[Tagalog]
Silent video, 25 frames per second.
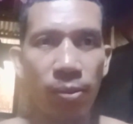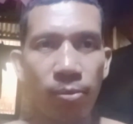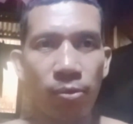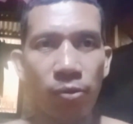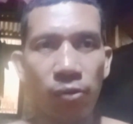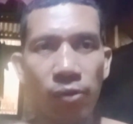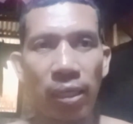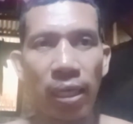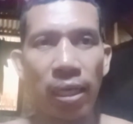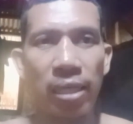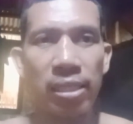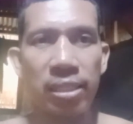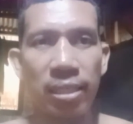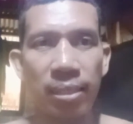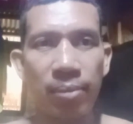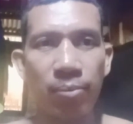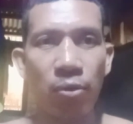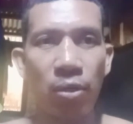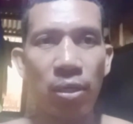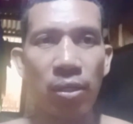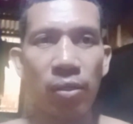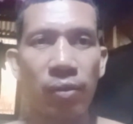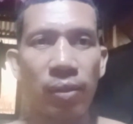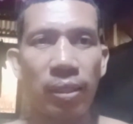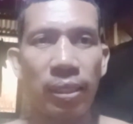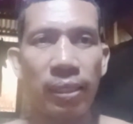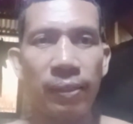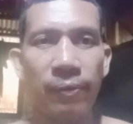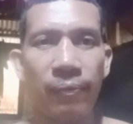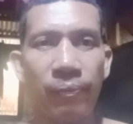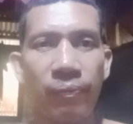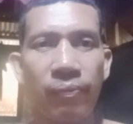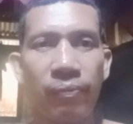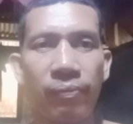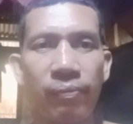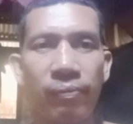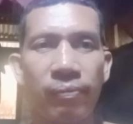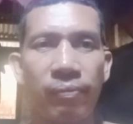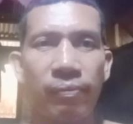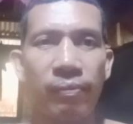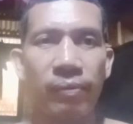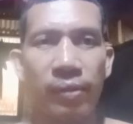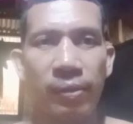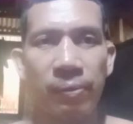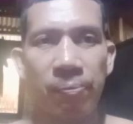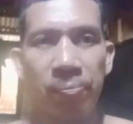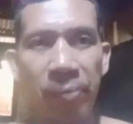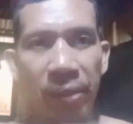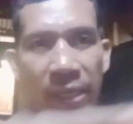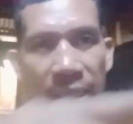kakasan mo ako ha.
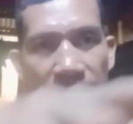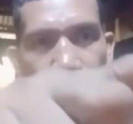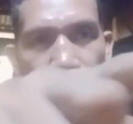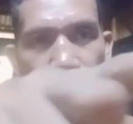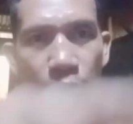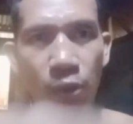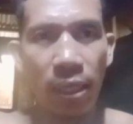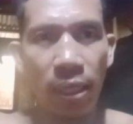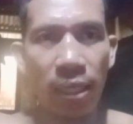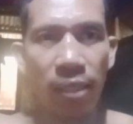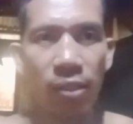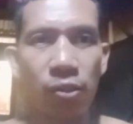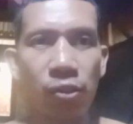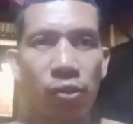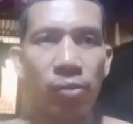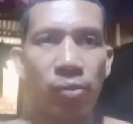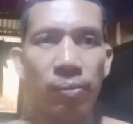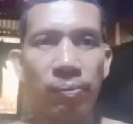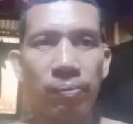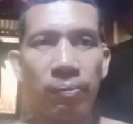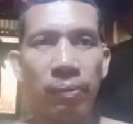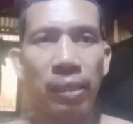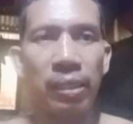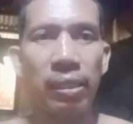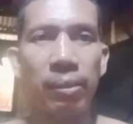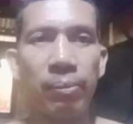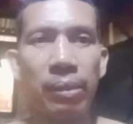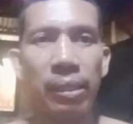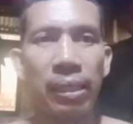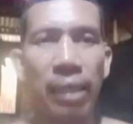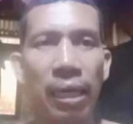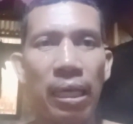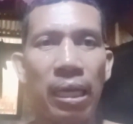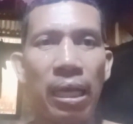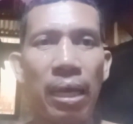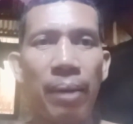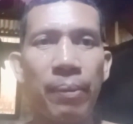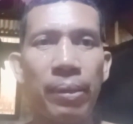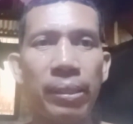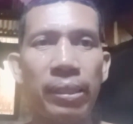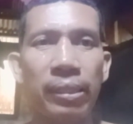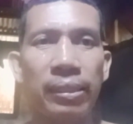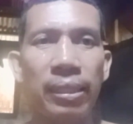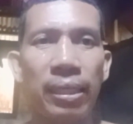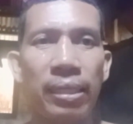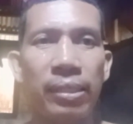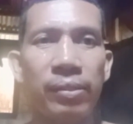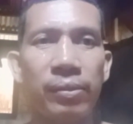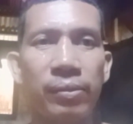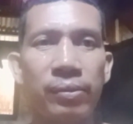PM mo na ako para magkaalaman na
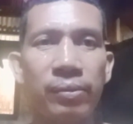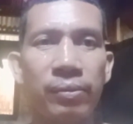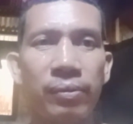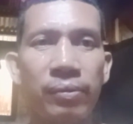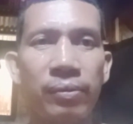tayo.